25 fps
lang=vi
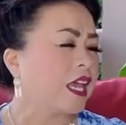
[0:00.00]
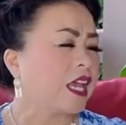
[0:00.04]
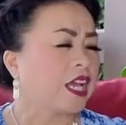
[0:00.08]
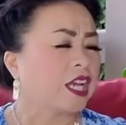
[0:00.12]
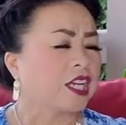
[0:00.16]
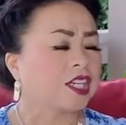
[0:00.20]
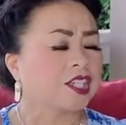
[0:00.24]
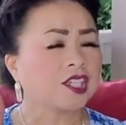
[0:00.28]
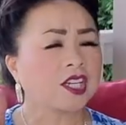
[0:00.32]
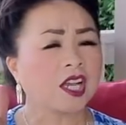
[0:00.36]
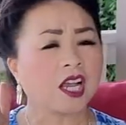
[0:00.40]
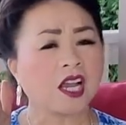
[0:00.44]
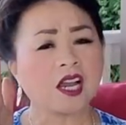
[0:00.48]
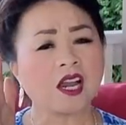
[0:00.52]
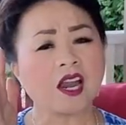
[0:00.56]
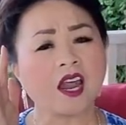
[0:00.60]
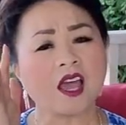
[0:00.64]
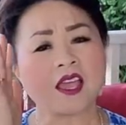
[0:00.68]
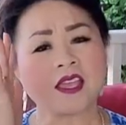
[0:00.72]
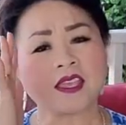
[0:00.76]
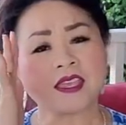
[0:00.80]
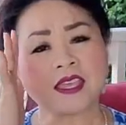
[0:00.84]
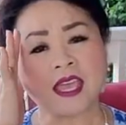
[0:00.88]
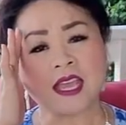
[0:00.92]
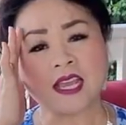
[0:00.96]
sợ
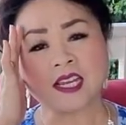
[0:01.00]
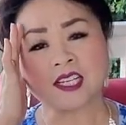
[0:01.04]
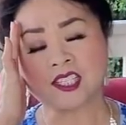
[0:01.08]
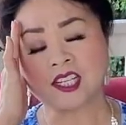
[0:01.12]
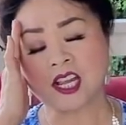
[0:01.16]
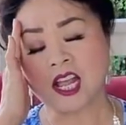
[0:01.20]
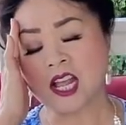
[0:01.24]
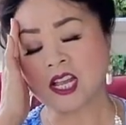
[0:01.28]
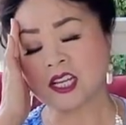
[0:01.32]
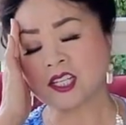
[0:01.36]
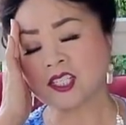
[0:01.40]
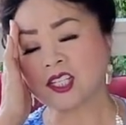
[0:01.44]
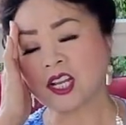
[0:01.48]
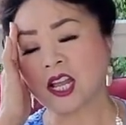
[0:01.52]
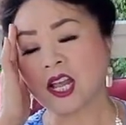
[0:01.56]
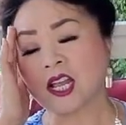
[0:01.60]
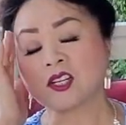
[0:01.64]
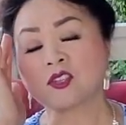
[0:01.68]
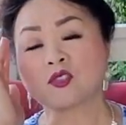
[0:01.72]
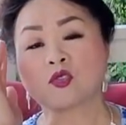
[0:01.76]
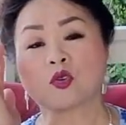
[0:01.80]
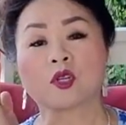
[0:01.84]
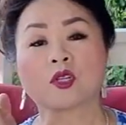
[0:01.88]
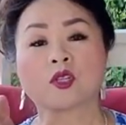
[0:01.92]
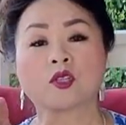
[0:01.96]
lại chế ra ra
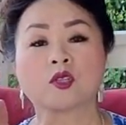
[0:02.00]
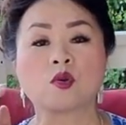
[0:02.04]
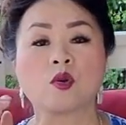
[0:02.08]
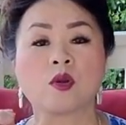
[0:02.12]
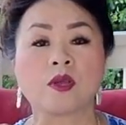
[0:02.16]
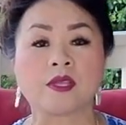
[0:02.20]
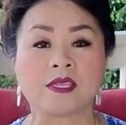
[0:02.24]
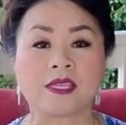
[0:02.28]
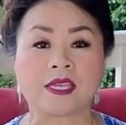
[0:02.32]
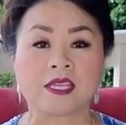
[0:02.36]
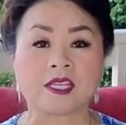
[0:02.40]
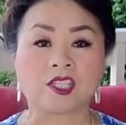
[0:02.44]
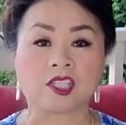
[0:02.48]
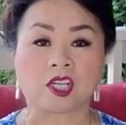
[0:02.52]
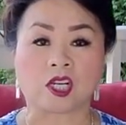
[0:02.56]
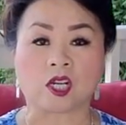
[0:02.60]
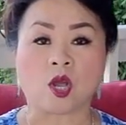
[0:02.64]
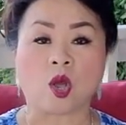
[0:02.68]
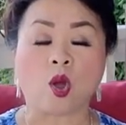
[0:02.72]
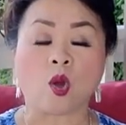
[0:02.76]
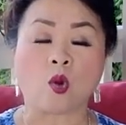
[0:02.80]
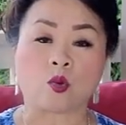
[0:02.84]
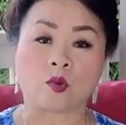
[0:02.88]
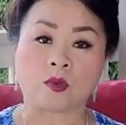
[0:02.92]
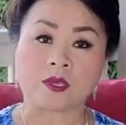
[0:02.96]
chỗ tôi chế chẳng
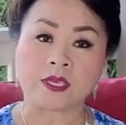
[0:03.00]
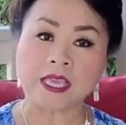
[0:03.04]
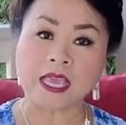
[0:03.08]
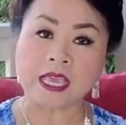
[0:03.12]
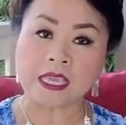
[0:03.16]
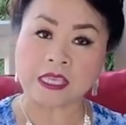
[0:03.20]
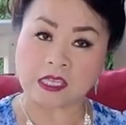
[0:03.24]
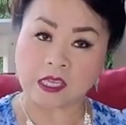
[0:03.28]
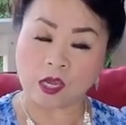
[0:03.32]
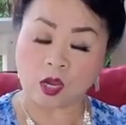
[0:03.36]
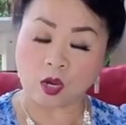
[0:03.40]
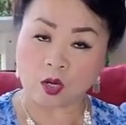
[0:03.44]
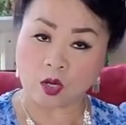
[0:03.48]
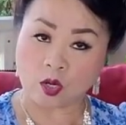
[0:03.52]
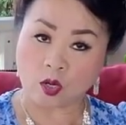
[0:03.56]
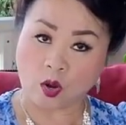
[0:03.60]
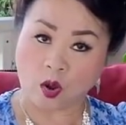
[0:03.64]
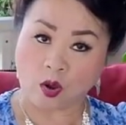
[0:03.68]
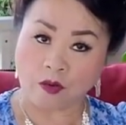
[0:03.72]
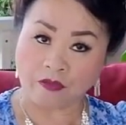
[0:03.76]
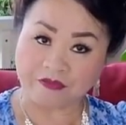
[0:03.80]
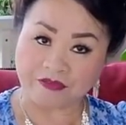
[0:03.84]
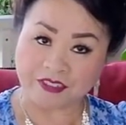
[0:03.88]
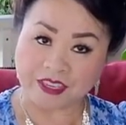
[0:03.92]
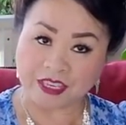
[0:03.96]
hậu chế cho
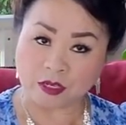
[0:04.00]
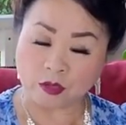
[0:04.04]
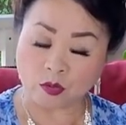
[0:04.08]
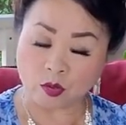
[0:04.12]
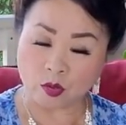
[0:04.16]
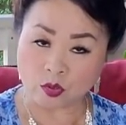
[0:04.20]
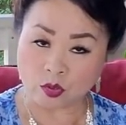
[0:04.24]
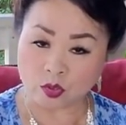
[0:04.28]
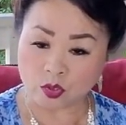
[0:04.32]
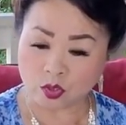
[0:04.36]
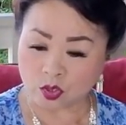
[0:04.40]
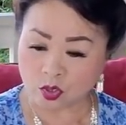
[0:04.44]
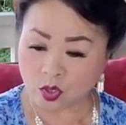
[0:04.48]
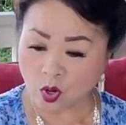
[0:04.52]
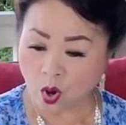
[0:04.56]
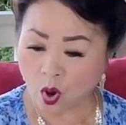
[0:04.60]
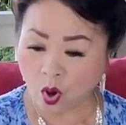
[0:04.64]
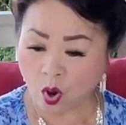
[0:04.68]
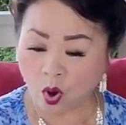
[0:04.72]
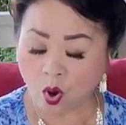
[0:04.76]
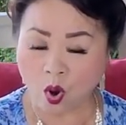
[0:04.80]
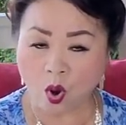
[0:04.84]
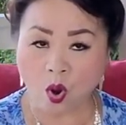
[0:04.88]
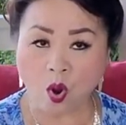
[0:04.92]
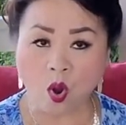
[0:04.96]
có phí lúc trố
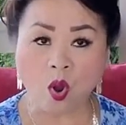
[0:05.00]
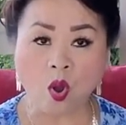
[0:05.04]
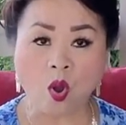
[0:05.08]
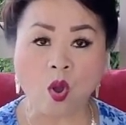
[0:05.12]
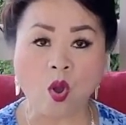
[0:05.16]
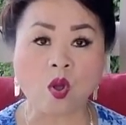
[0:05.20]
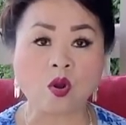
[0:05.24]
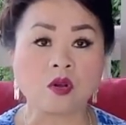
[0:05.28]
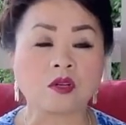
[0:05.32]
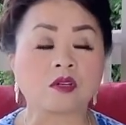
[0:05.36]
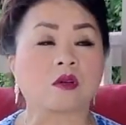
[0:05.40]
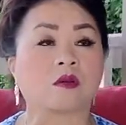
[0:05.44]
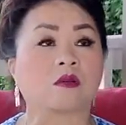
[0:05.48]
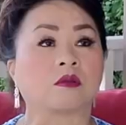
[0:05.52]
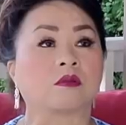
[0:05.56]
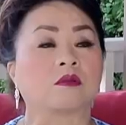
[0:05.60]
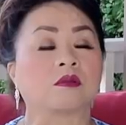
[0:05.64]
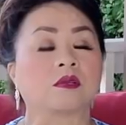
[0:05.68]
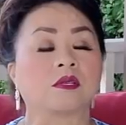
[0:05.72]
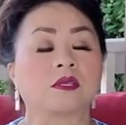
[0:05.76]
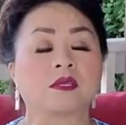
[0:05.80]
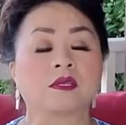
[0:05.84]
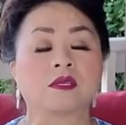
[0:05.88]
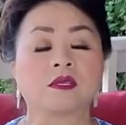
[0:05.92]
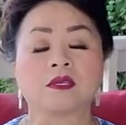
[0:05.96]
rồi
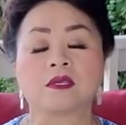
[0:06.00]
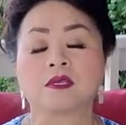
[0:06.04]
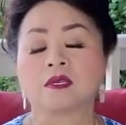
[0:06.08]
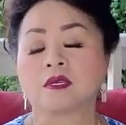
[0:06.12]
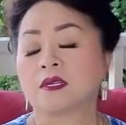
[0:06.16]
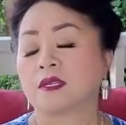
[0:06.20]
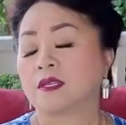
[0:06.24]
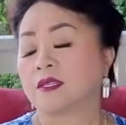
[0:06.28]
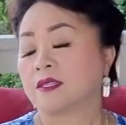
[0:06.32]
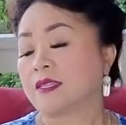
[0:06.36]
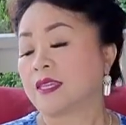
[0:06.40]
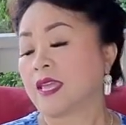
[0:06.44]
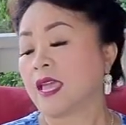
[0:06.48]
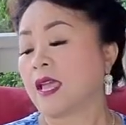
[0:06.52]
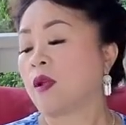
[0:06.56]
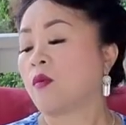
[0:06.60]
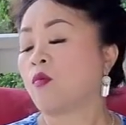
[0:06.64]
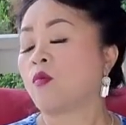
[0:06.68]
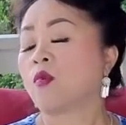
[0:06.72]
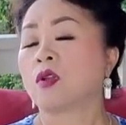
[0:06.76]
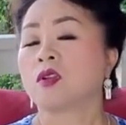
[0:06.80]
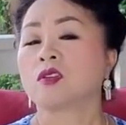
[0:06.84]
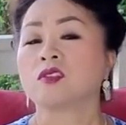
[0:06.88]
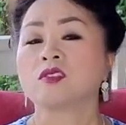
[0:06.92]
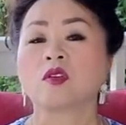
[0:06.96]
chế
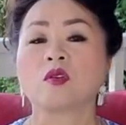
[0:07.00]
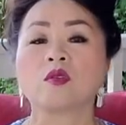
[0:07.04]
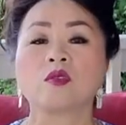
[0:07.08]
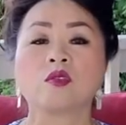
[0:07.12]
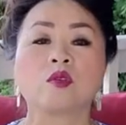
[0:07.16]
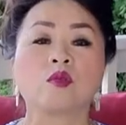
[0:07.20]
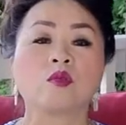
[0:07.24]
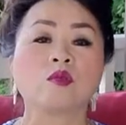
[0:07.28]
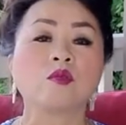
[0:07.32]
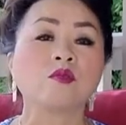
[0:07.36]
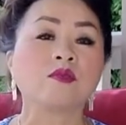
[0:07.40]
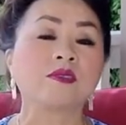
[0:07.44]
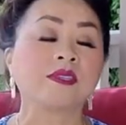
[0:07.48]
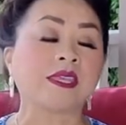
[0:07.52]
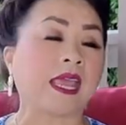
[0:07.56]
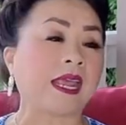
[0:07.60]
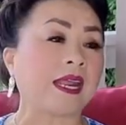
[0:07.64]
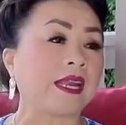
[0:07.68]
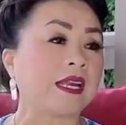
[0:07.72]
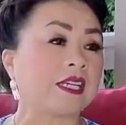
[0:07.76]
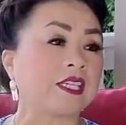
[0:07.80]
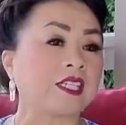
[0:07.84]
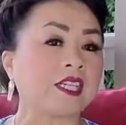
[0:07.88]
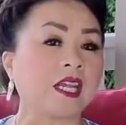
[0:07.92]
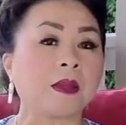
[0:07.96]
qua trâu dù lúc chế
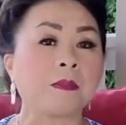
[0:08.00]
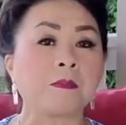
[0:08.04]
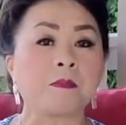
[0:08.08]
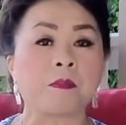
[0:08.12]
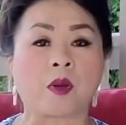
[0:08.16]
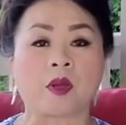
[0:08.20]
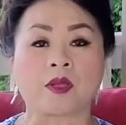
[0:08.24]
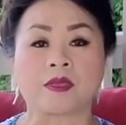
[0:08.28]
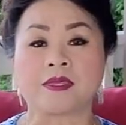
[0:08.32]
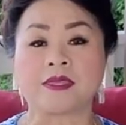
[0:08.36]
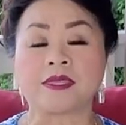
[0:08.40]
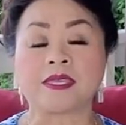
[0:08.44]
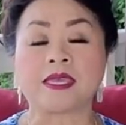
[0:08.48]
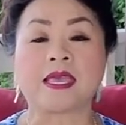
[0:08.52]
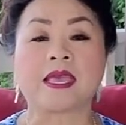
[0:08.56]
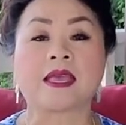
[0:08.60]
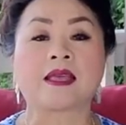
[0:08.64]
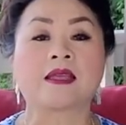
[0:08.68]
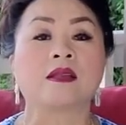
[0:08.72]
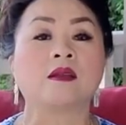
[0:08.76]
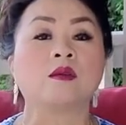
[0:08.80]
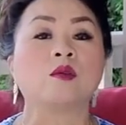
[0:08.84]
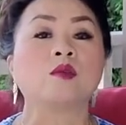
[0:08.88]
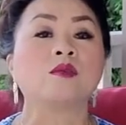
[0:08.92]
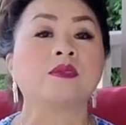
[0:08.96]
là xếp bỏ chia
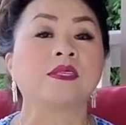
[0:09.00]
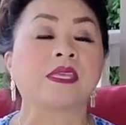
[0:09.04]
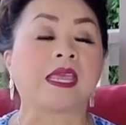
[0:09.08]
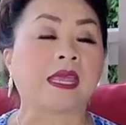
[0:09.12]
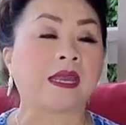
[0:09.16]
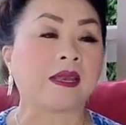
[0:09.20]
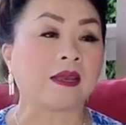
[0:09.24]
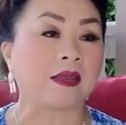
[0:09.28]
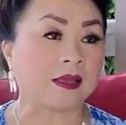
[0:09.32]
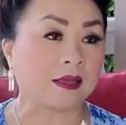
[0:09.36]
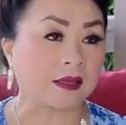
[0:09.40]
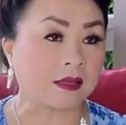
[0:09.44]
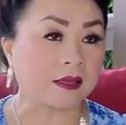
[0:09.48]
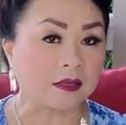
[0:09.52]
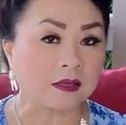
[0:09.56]
lúc chế là